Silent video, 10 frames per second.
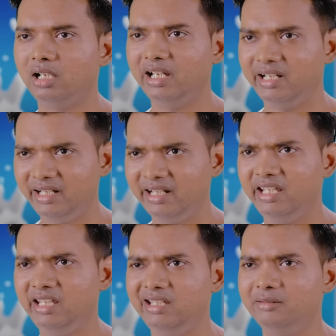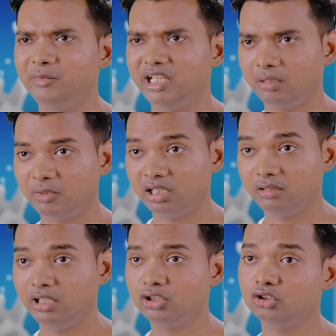अरे नहीं मेरा
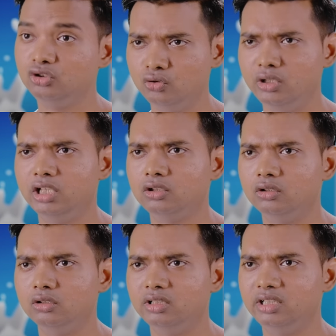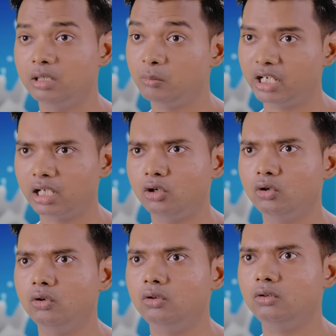मतलब है जो यूनिक हो या बड़ा हो